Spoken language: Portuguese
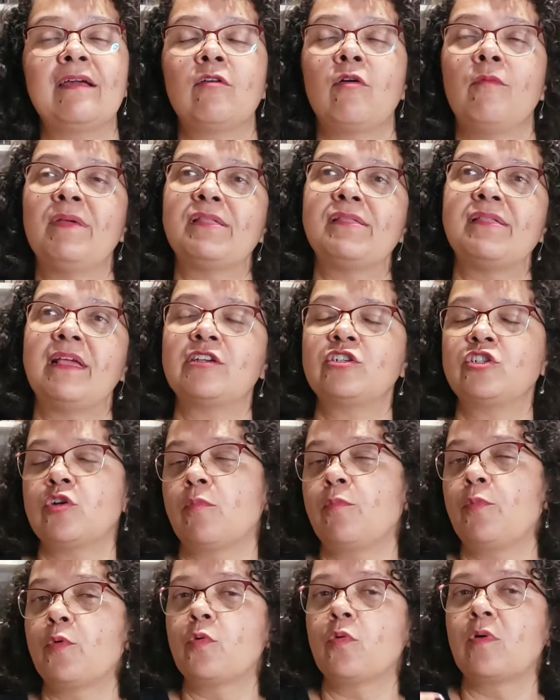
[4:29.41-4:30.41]
comecei a achar
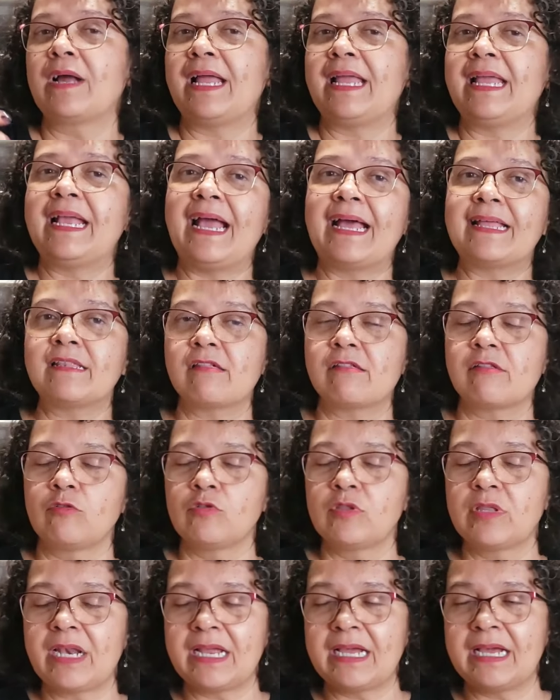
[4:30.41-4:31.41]
um pouco carregadas no
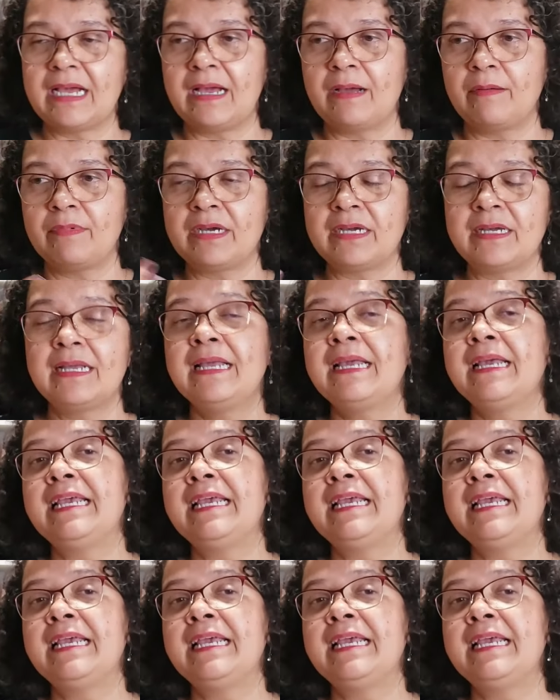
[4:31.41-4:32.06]
drama